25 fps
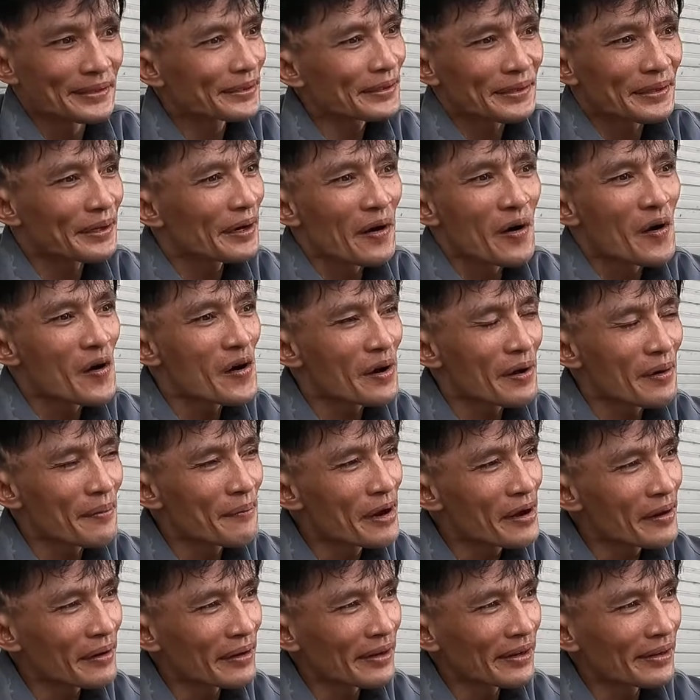đó, thiệt sự
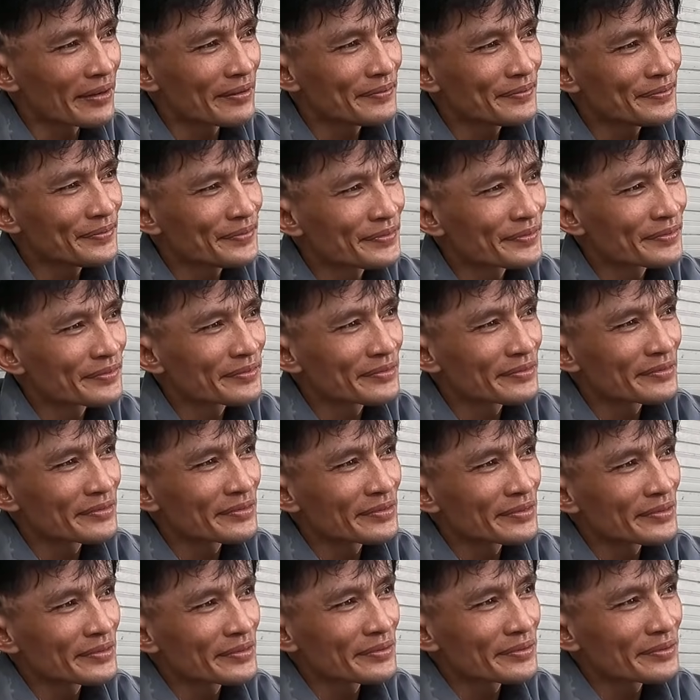không phân biệt
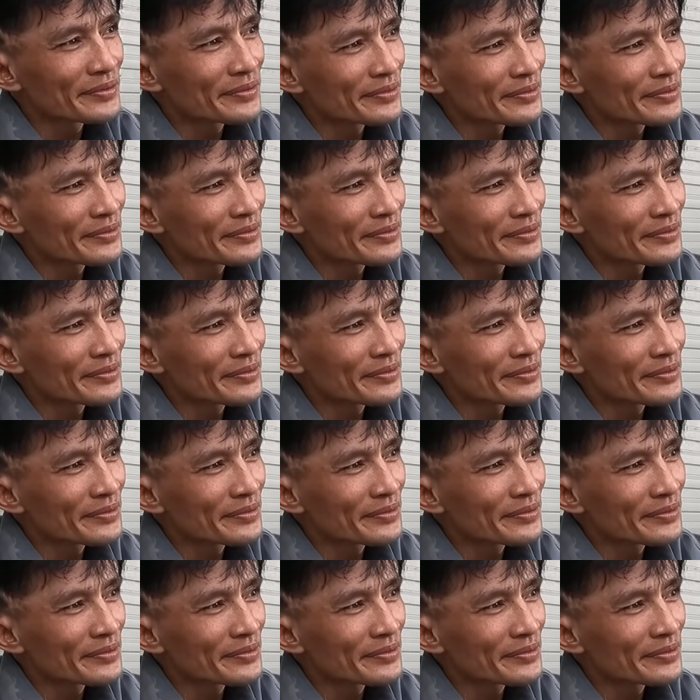nổi.